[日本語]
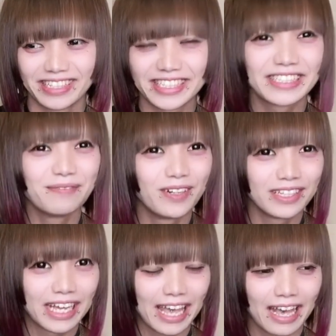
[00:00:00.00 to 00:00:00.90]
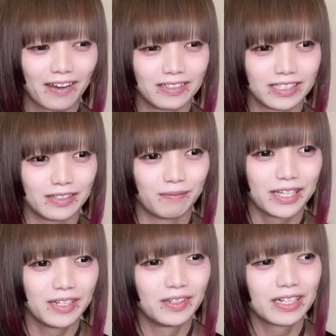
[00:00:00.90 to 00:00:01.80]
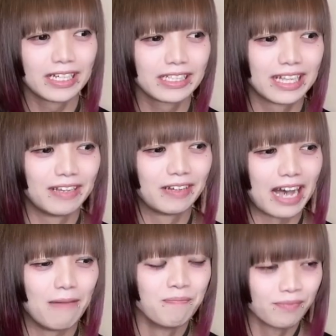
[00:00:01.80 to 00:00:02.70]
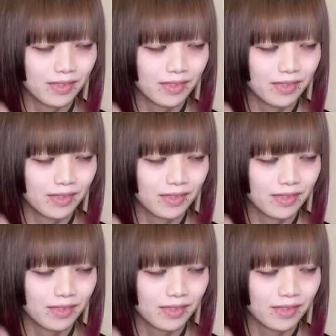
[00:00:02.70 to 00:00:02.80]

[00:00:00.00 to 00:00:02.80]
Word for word: 質問で結構その美容っていうか、